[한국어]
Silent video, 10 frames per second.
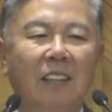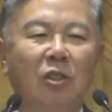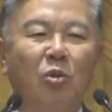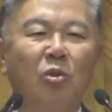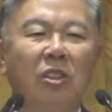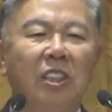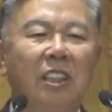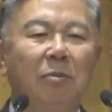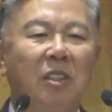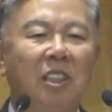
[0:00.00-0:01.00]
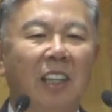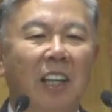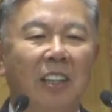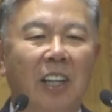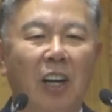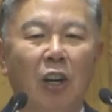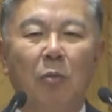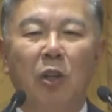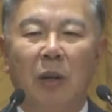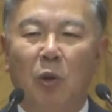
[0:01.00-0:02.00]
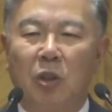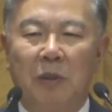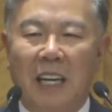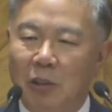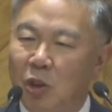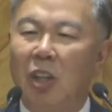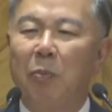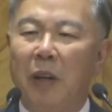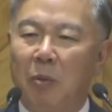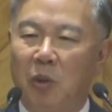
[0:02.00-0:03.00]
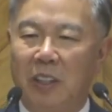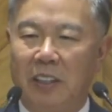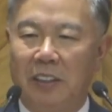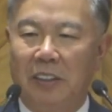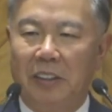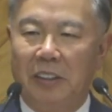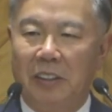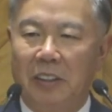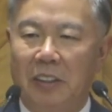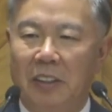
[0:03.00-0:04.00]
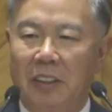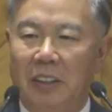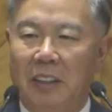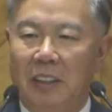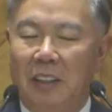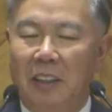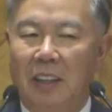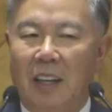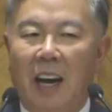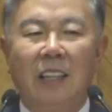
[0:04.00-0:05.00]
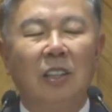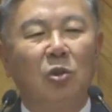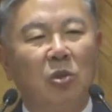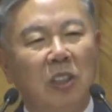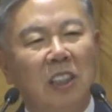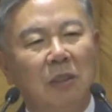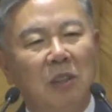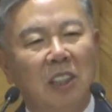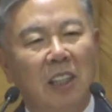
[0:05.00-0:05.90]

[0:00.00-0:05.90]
아이들이 수능 시험 치게 될 때 어머니의 모습이 아주 특별해 보인다는 거예요. 아이들이 수능 시험 치게